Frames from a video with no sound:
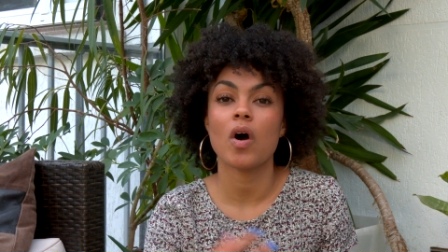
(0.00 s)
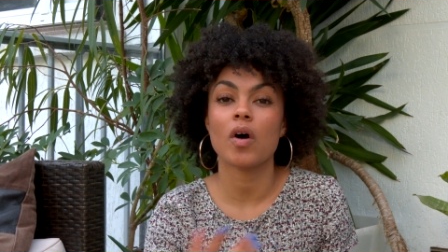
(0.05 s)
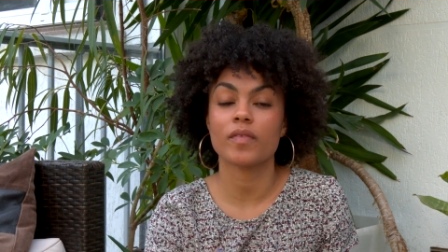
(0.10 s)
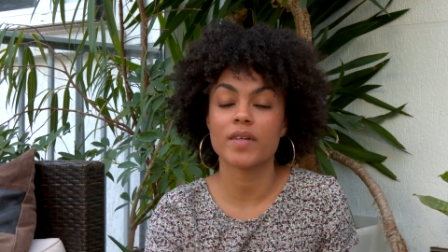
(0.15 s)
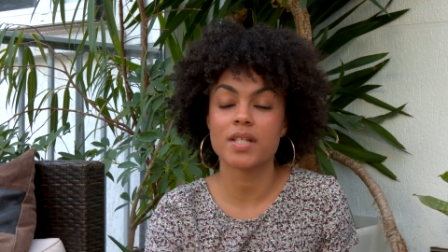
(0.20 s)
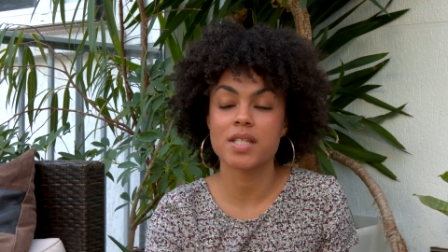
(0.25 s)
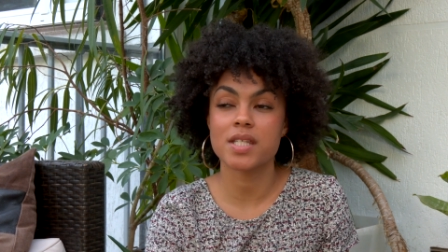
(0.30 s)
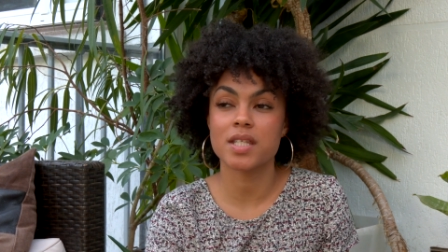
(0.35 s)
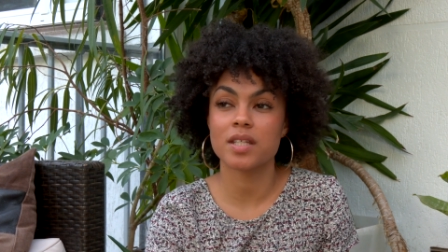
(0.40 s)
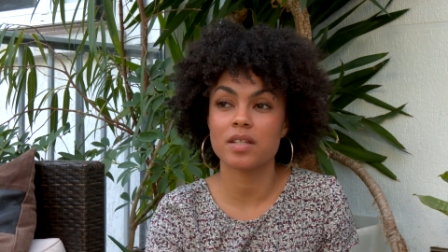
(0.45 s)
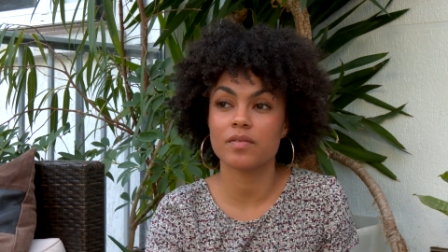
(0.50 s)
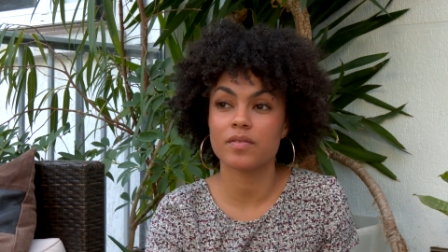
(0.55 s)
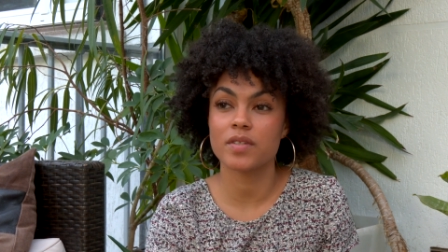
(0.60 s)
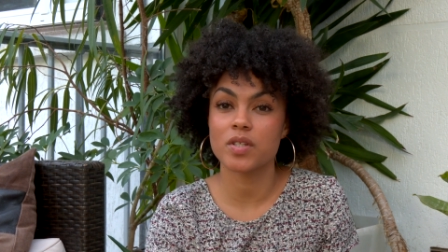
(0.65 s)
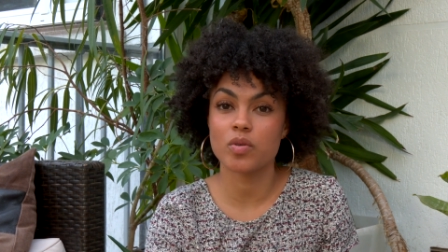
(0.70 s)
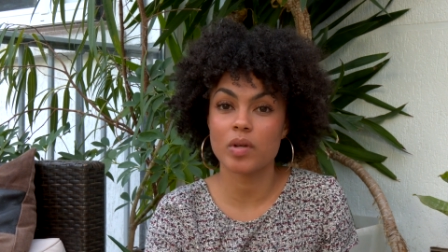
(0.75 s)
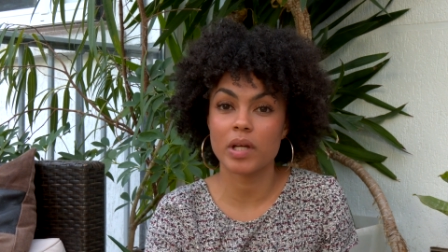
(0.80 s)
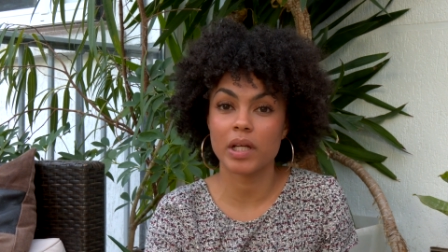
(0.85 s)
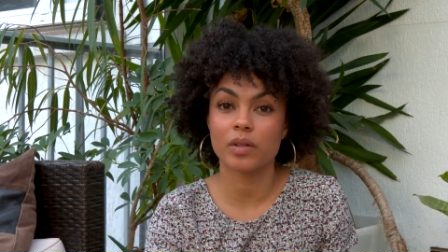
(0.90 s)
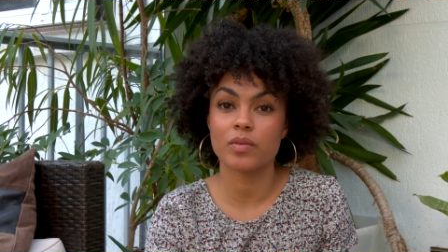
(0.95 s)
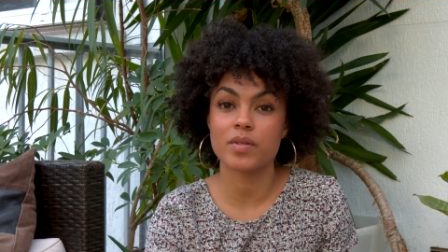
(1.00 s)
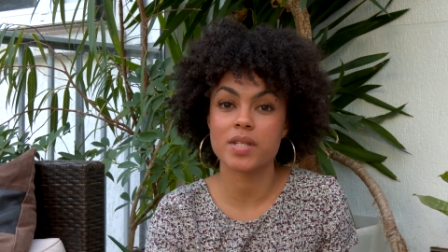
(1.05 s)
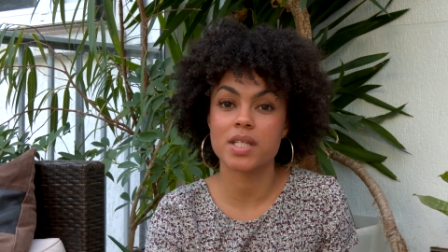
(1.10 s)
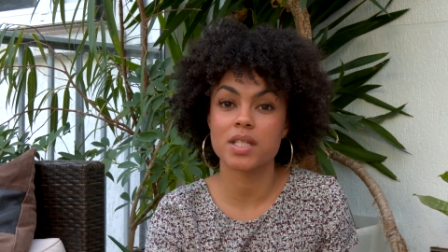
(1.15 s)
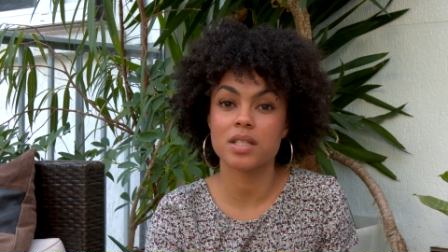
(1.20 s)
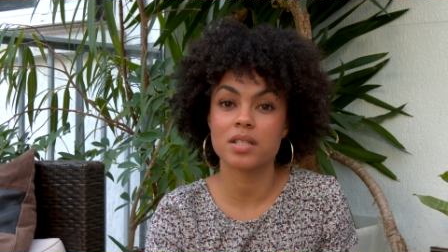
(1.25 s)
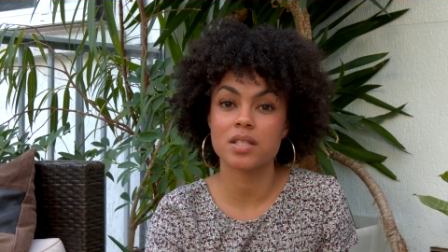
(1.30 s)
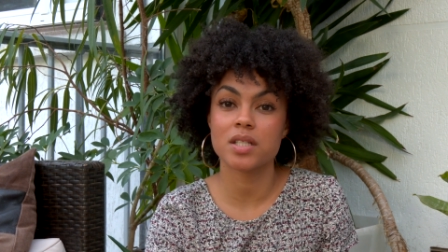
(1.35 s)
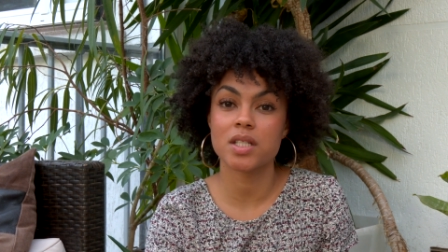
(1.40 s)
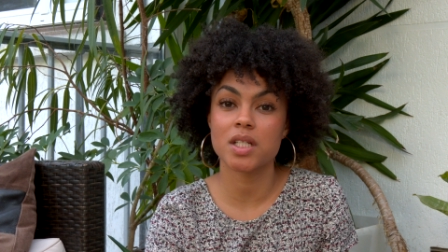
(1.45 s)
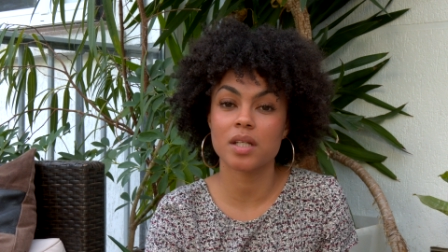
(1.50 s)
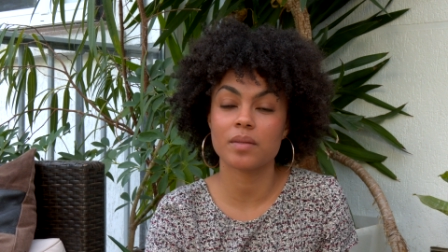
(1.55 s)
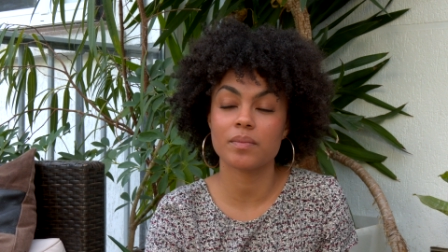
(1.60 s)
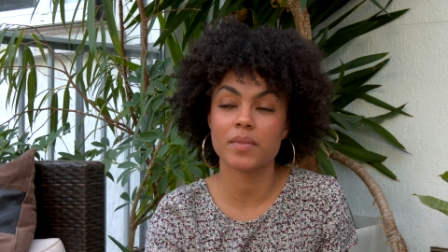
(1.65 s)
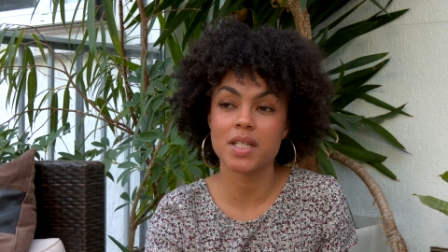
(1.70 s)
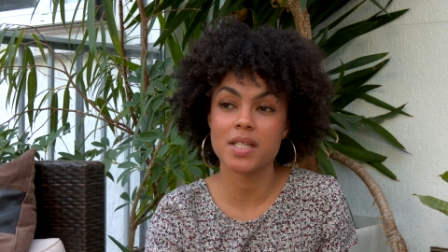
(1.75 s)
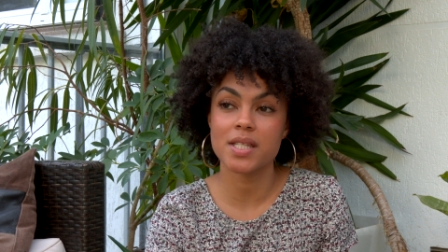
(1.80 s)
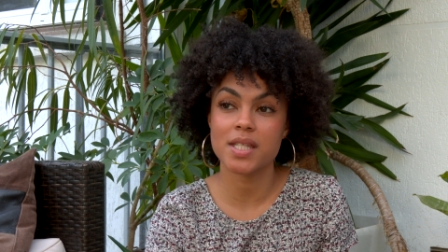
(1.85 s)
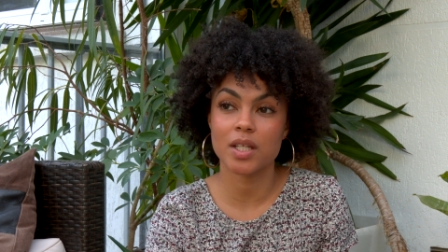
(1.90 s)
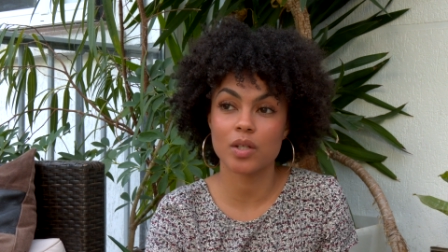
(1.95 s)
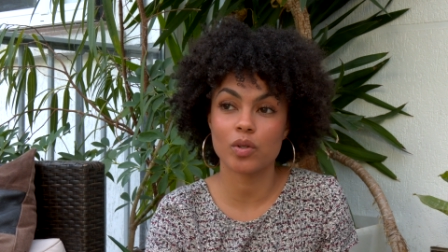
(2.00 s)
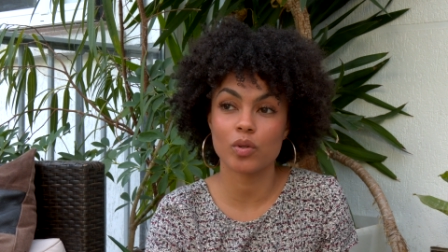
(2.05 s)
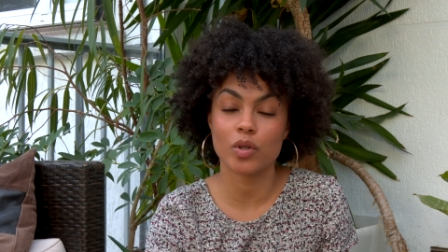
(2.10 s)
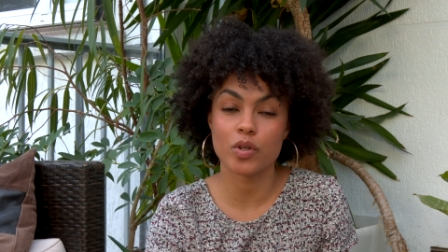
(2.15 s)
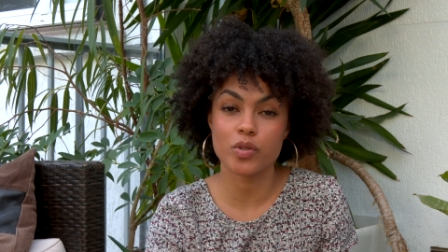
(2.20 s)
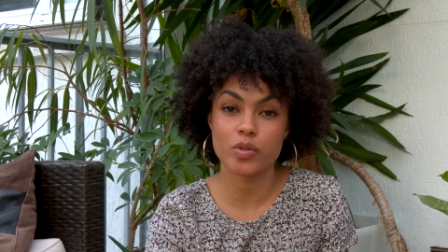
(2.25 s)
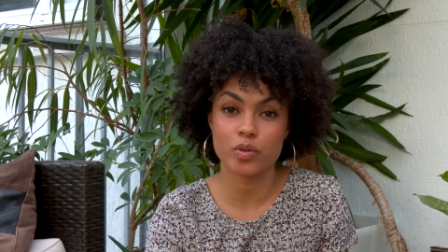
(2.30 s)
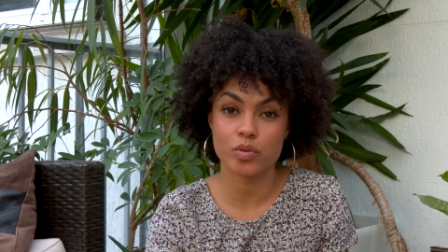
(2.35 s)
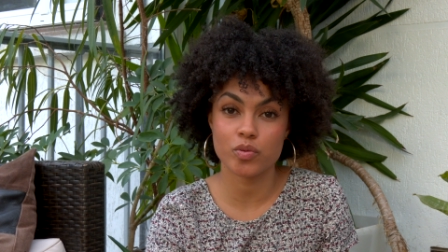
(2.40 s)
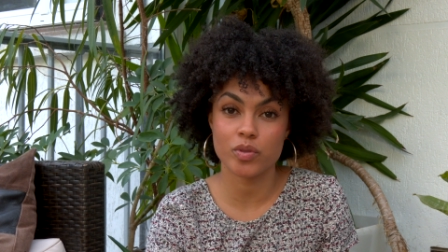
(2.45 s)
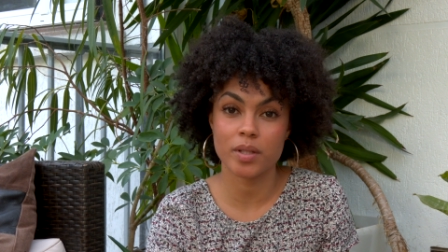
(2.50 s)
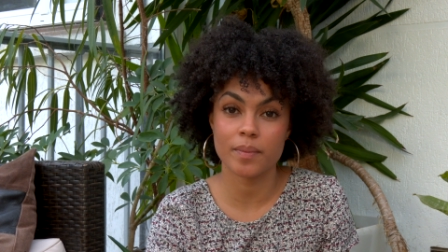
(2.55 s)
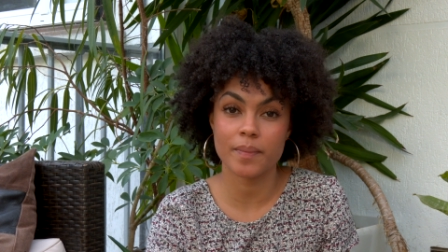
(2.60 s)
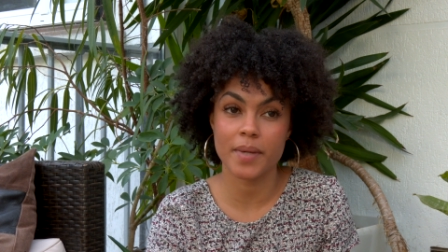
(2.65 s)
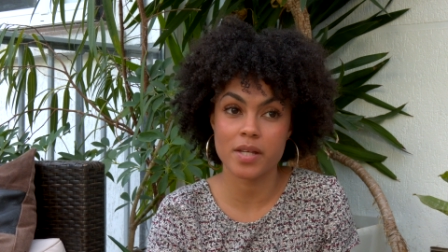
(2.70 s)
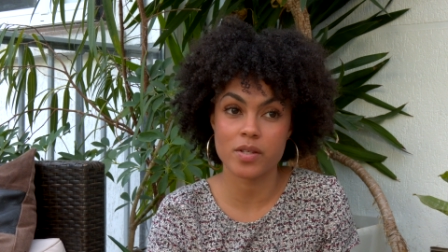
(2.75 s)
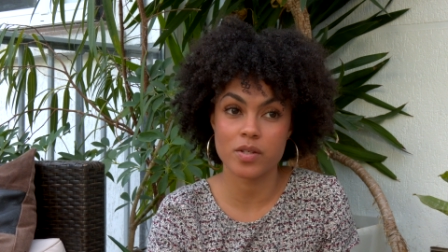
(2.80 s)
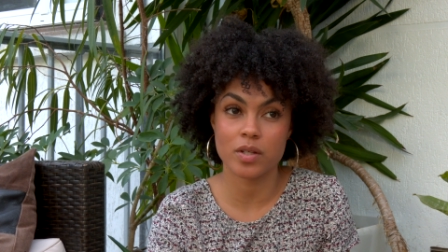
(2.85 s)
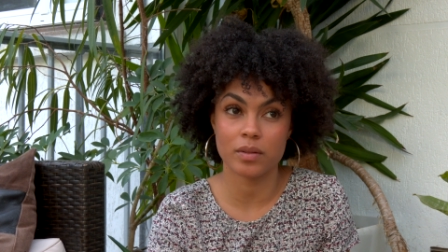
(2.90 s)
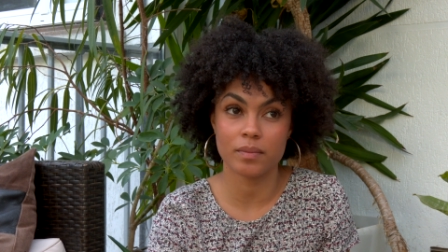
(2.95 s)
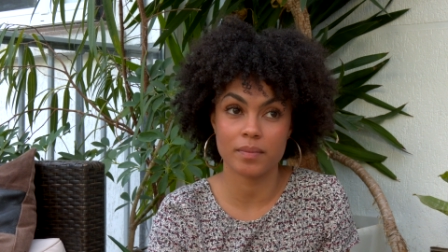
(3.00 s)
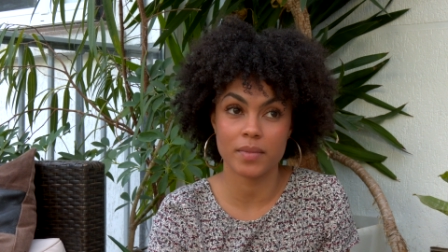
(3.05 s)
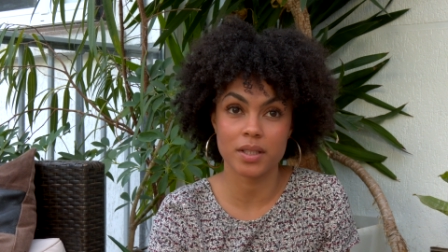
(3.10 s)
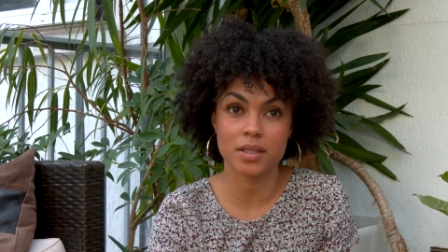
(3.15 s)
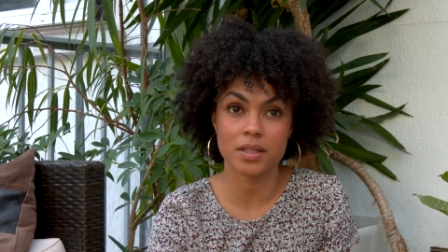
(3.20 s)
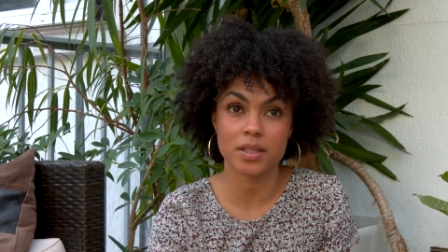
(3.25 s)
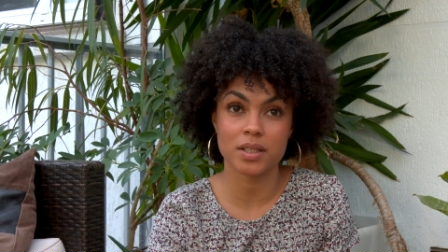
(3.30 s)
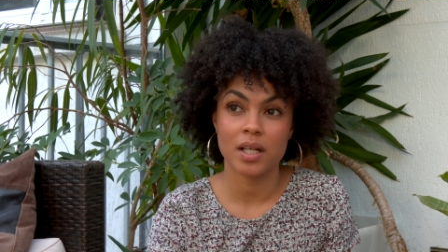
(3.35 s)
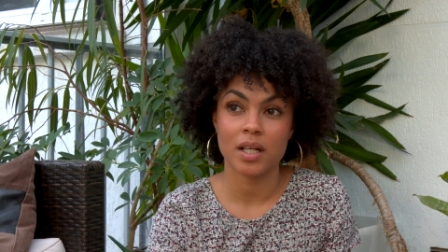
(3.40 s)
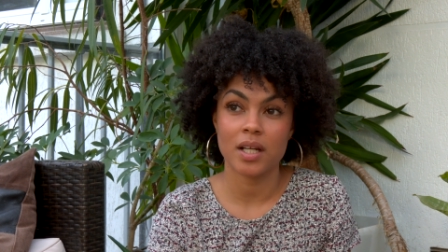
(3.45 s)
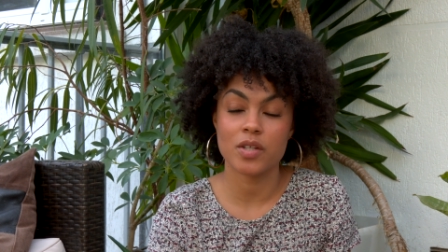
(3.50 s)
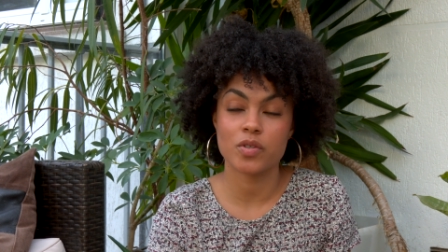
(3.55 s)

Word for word: En fait, ce qui est vicieux avec le skinny shaming, c'est que lorsque tu es une personne mince,